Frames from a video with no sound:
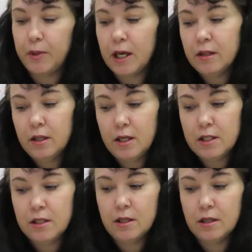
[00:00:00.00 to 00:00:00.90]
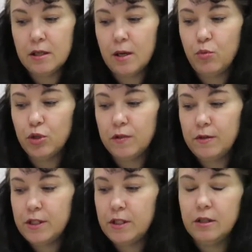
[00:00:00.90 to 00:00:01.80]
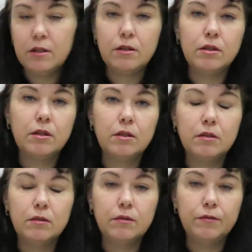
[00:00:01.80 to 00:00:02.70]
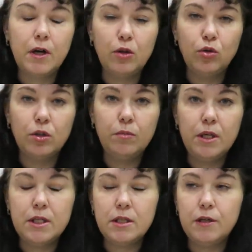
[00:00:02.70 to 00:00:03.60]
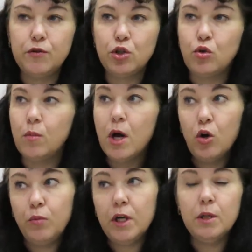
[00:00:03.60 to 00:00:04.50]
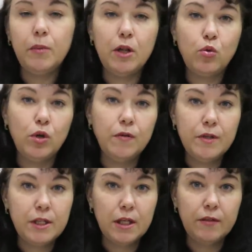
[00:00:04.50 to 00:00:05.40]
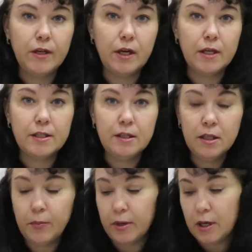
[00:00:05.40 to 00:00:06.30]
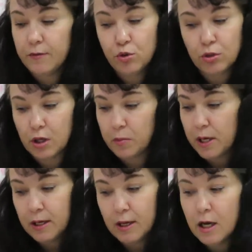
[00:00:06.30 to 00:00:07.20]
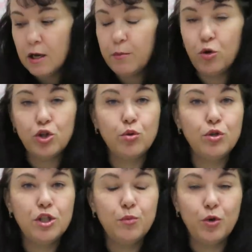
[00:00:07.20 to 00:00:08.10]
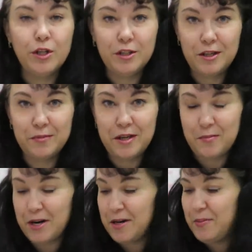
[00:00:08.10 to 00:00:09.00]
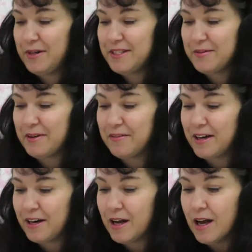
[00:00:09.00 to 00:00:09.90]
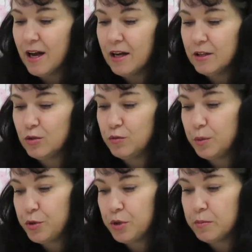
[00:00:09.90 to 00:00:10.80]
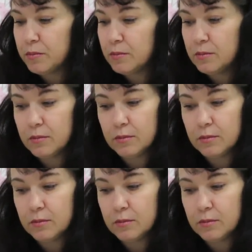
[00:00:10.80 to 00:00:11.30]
пятна, если работа висит э, в холодном месте или в сыром. У меня на балконе висят две картины, пока все нормально. Прошлую зиму они там нормально перезимовали. Ну, в общем,